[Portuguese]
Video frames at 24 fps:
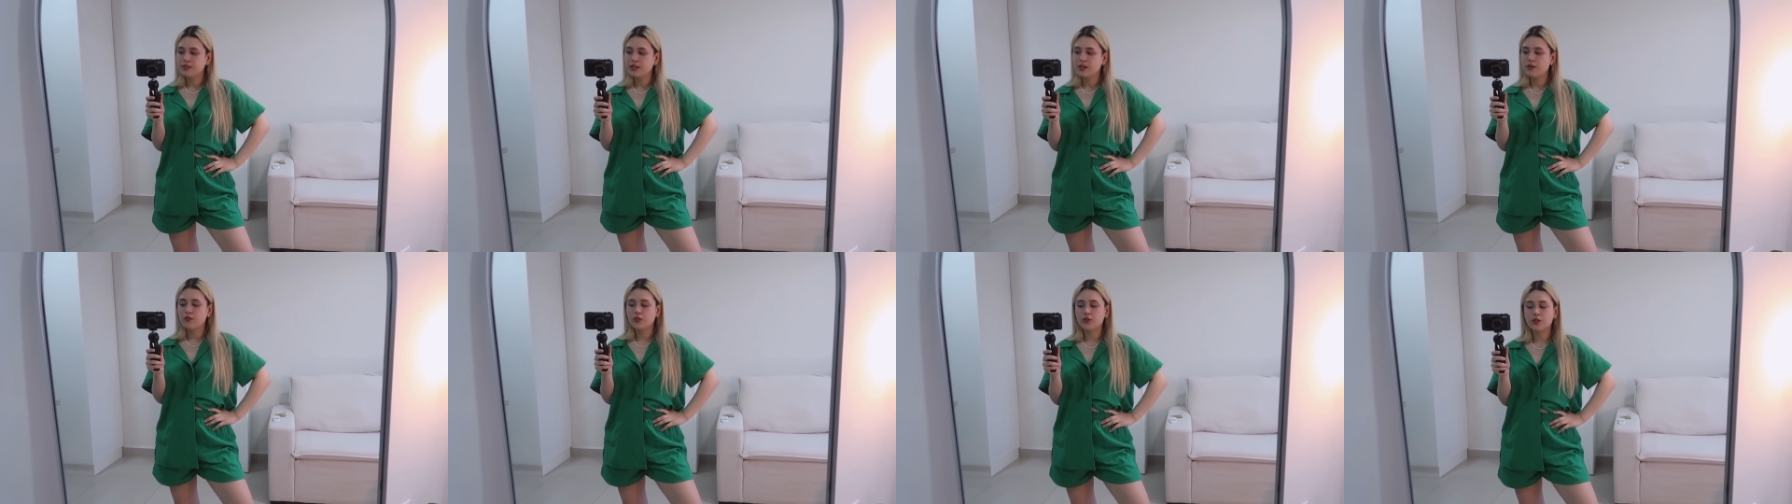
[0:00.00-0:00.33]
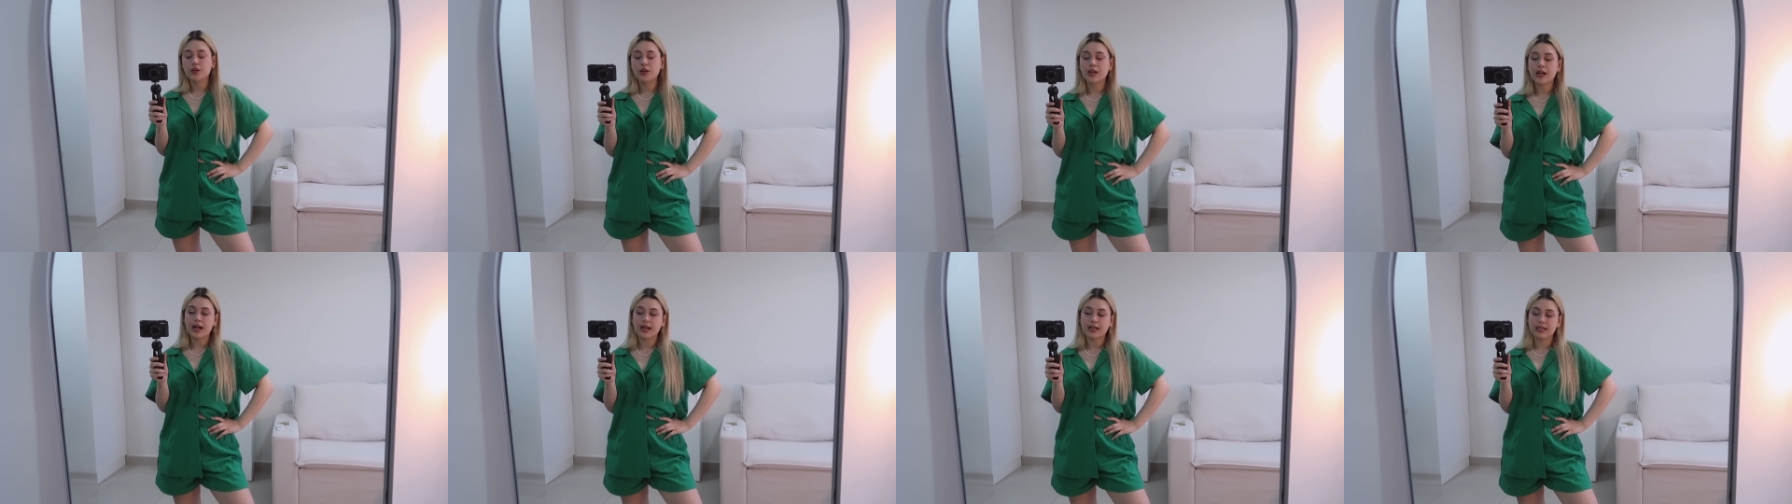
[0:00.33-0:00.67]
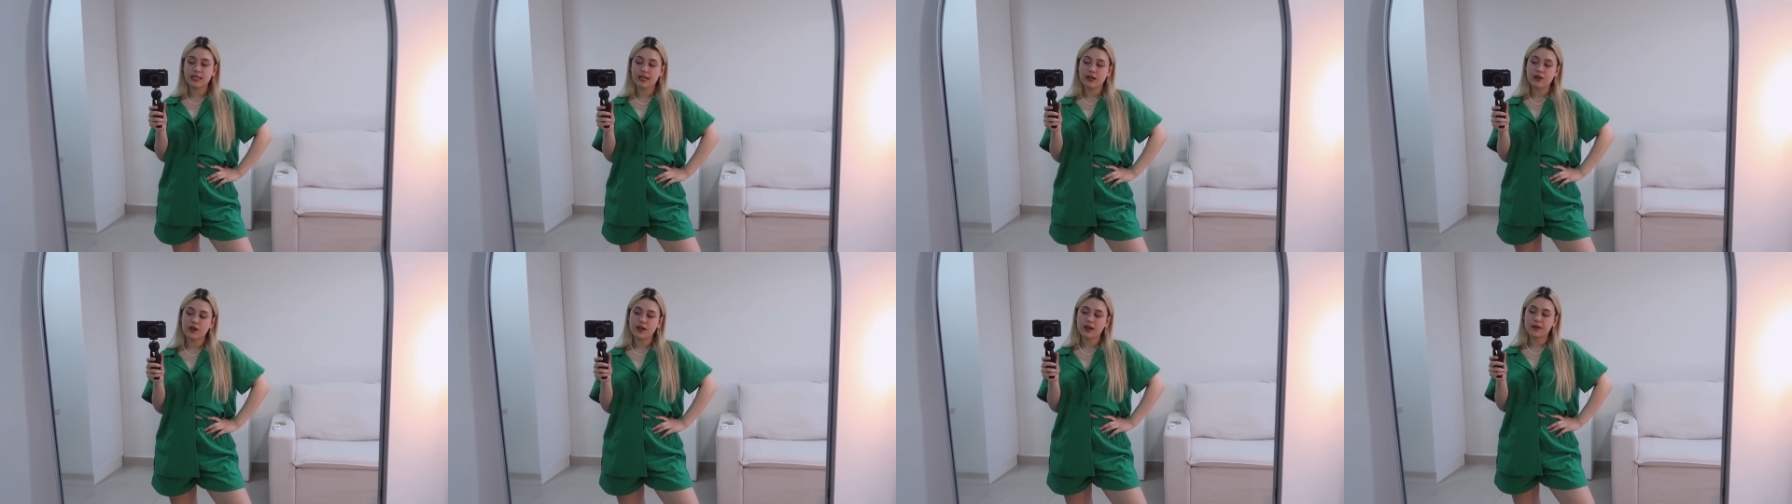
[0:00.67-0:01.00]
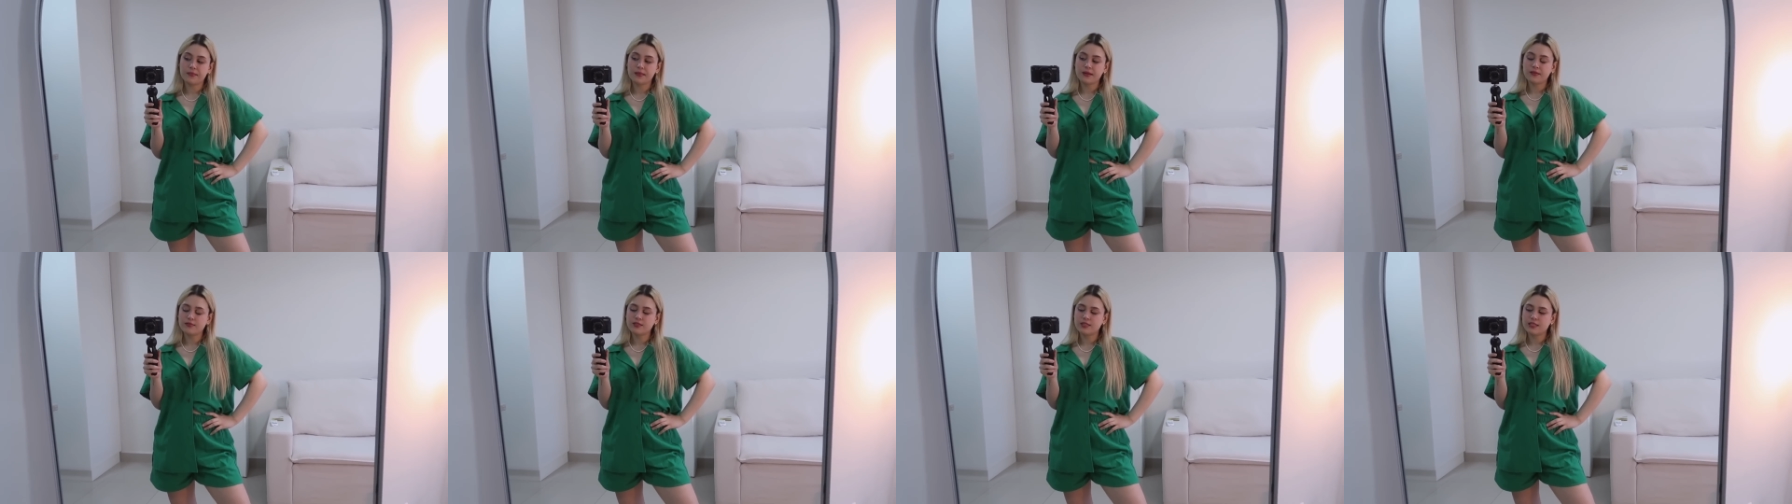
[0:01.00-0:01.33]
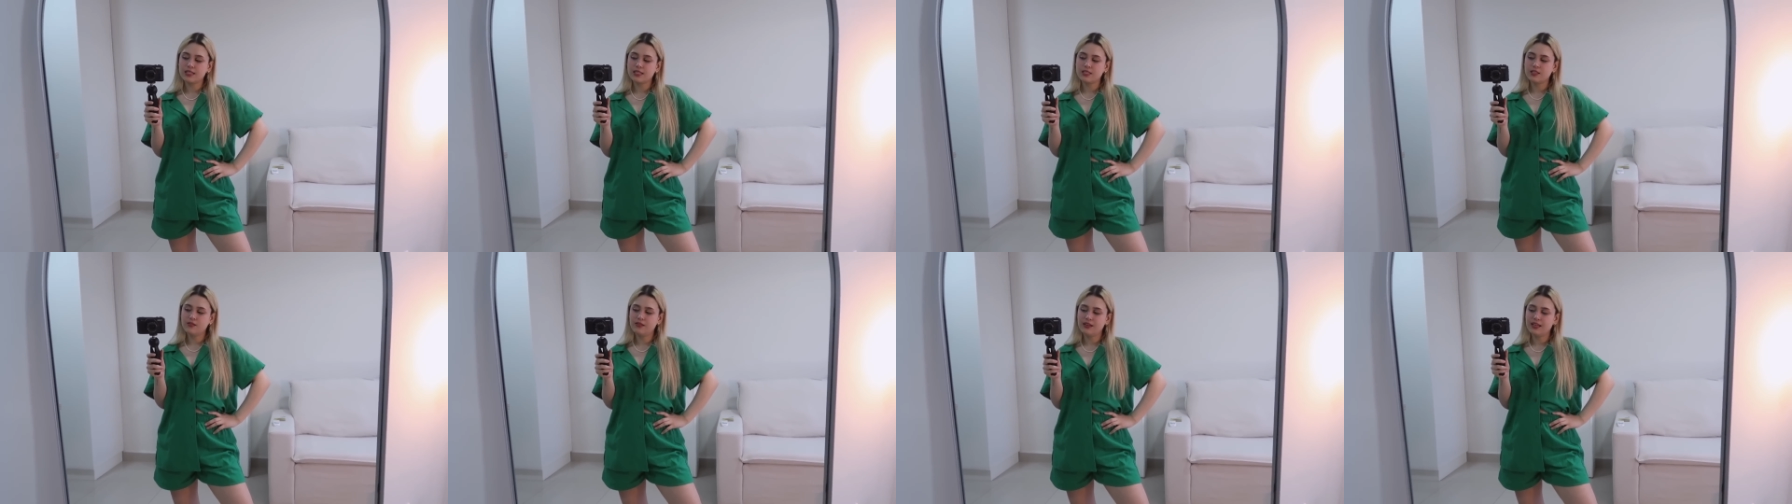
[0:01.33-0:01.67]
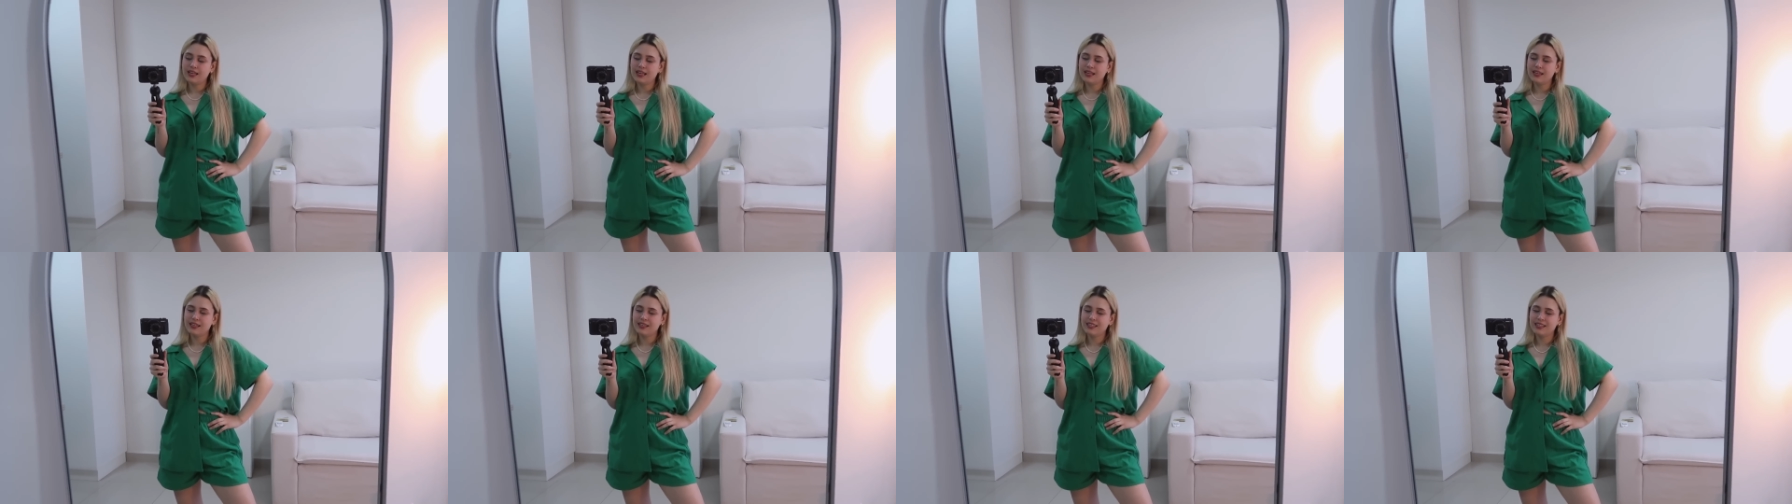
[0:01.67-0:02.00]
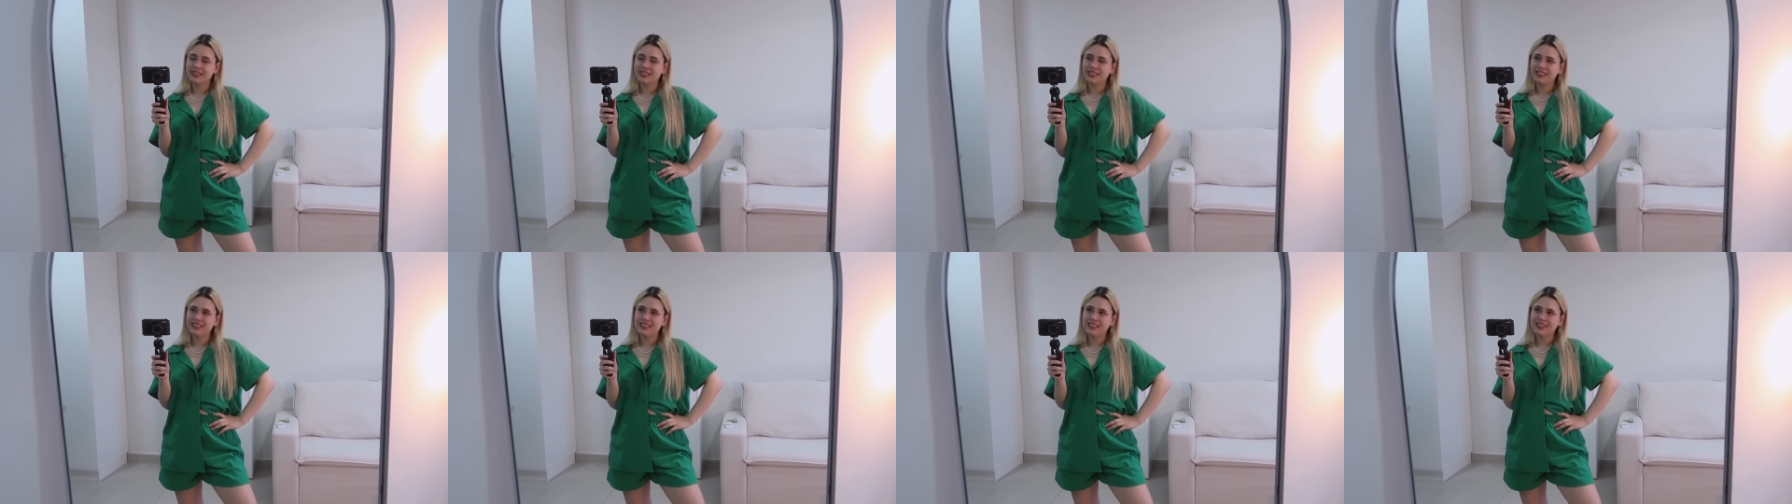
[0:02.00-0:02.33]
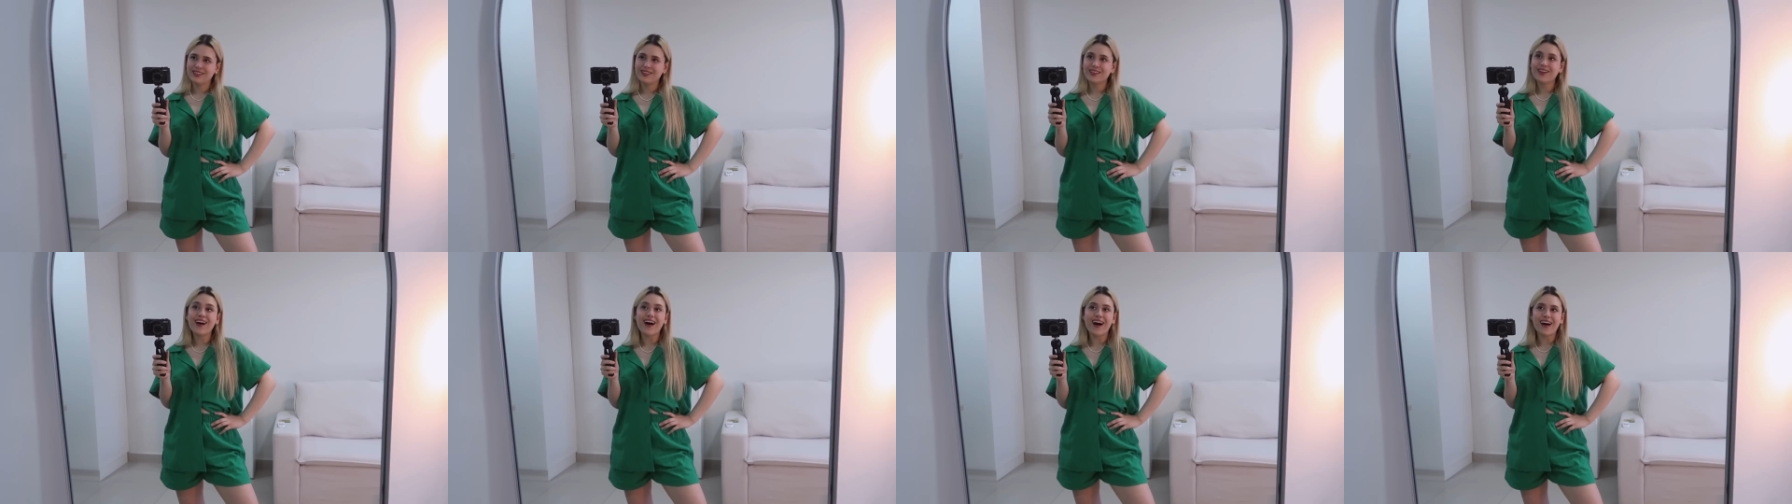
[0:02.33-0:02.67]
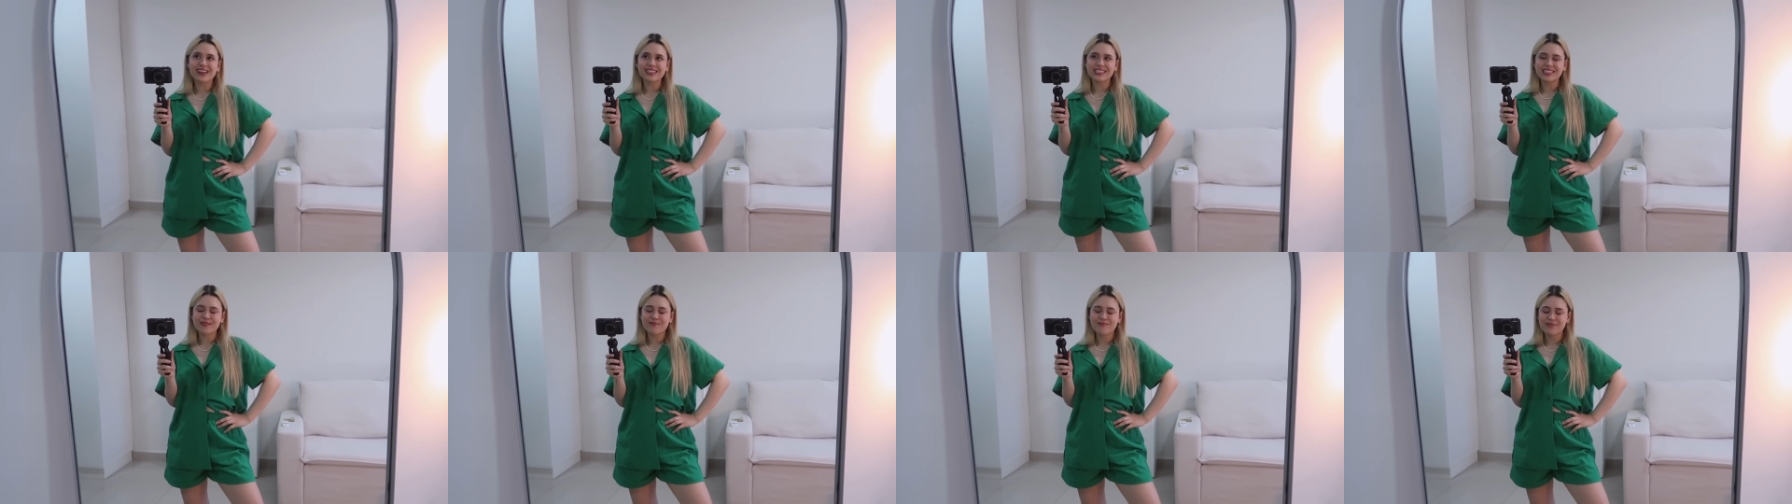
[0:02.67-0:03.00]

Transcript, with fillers: Eu vou trocar aqui agora pra vocês verem o rosa